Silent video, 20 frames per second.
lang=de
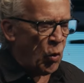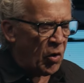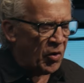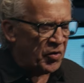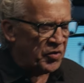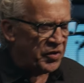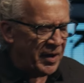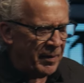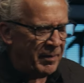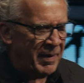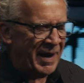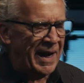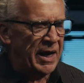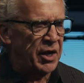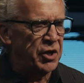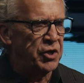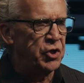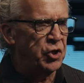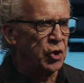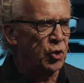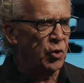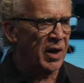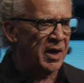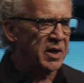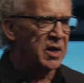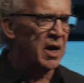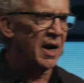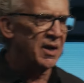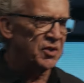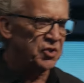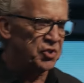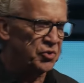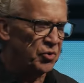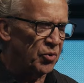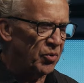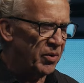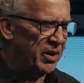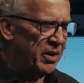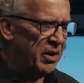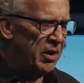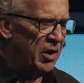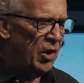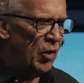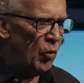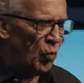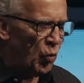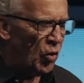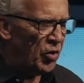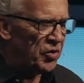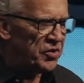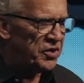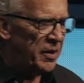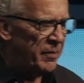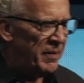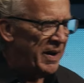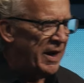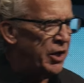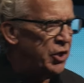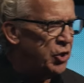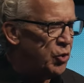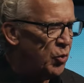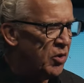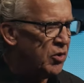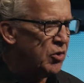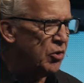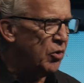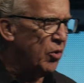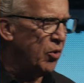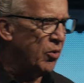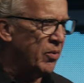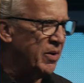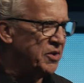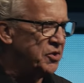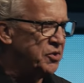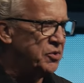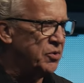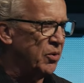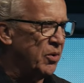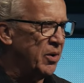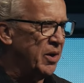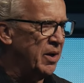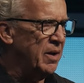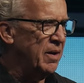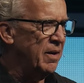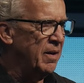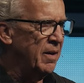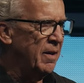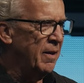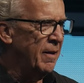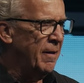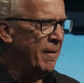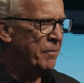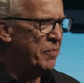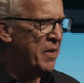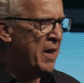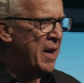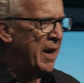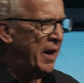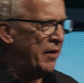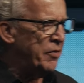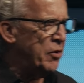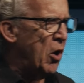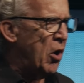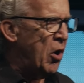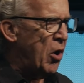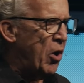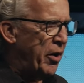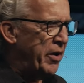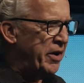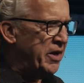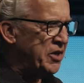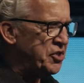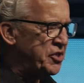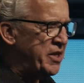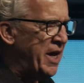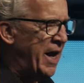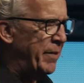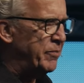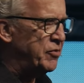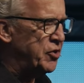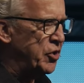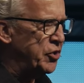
alle Elemente unseres Lebens und sie zu einer Gottgeschichte zu verarbeiten, zu einer Herrlichkeitsgeschichte.